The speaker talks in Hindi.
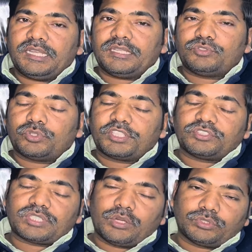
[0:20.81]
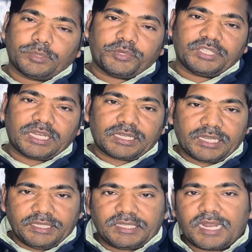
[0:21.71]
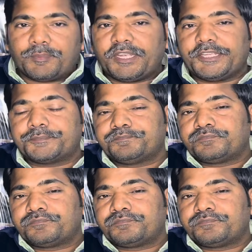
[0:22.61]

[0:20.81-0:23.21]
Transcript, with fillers: है जो कि साउथ अफ्रीका का ही काम है